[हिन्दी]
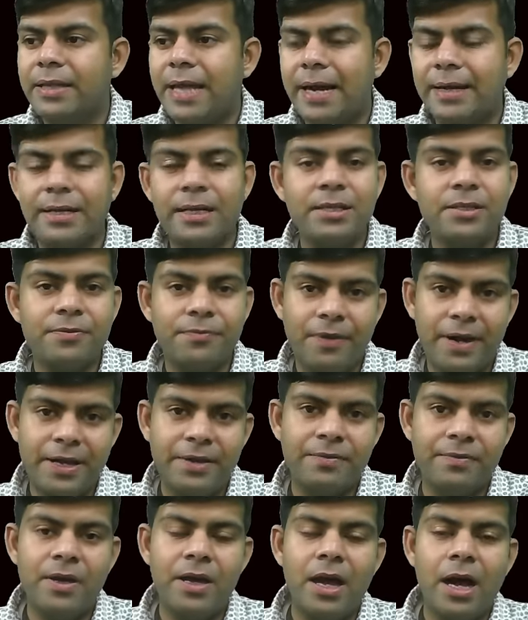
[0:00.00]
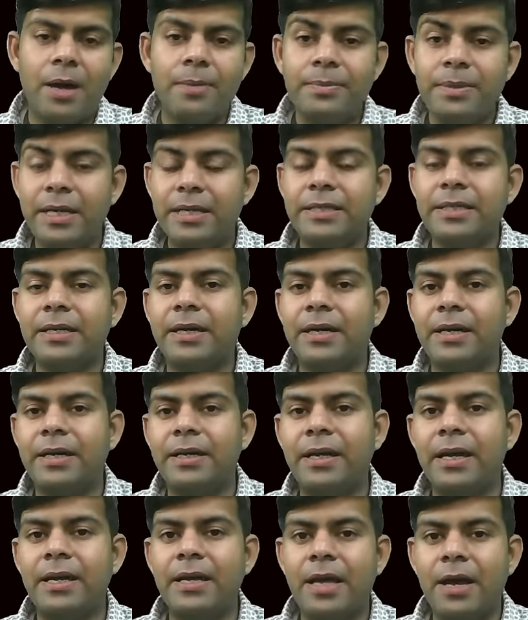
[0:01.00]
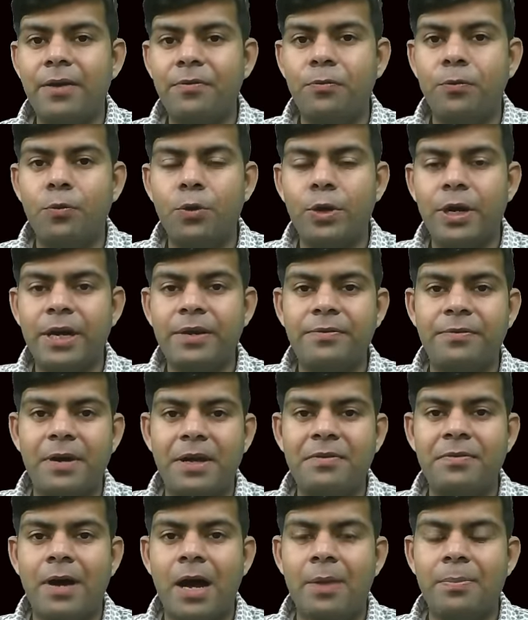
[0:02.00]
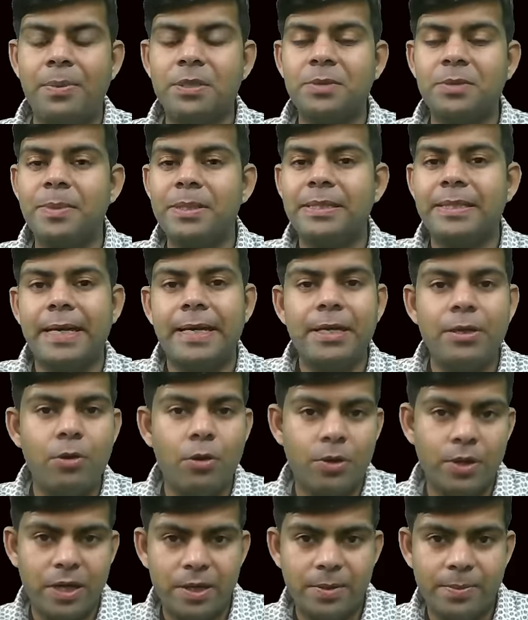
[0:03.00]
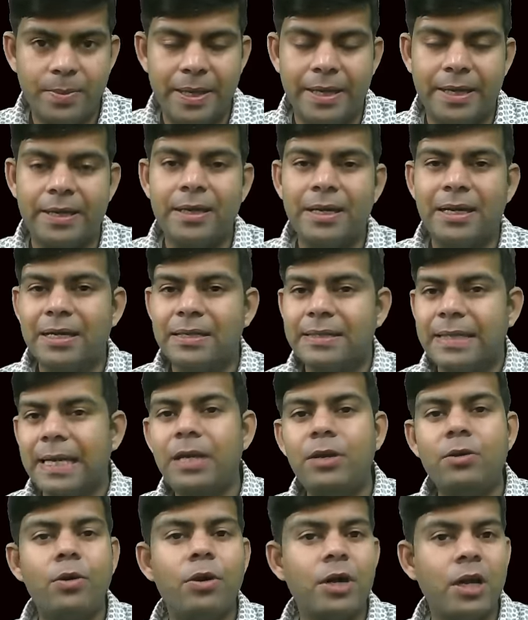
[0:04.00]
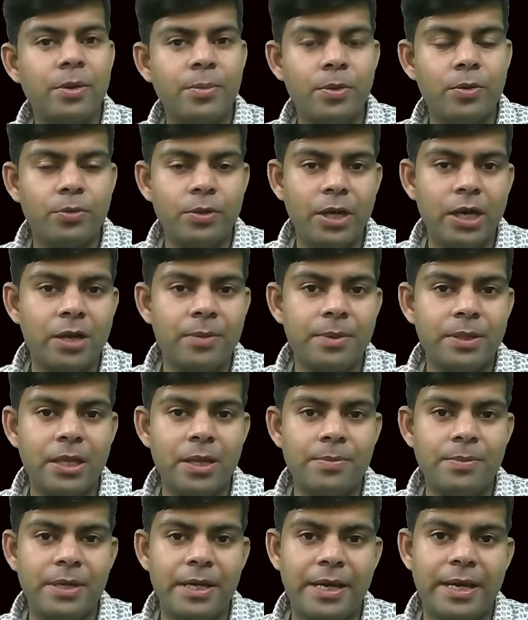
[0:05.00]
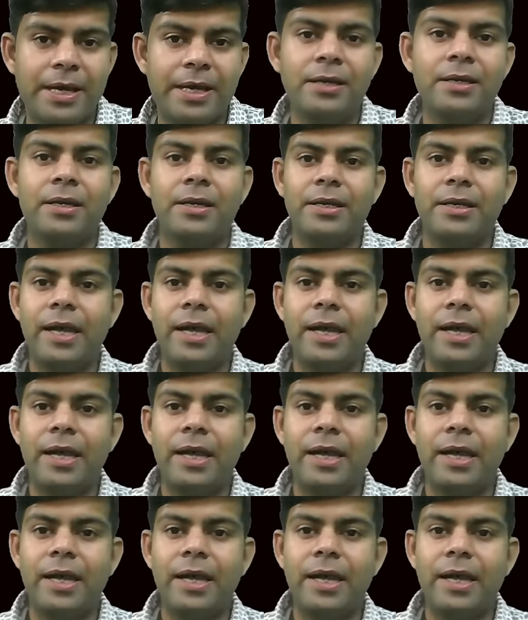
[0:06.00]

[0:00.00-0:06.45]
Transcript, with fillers: दैट इज फाइव हम ये चेक करेंगे क्या फोर एंड फाइव आपस में सही ऑर्डर में है सही ऑर्डर में होने का मतलब ये है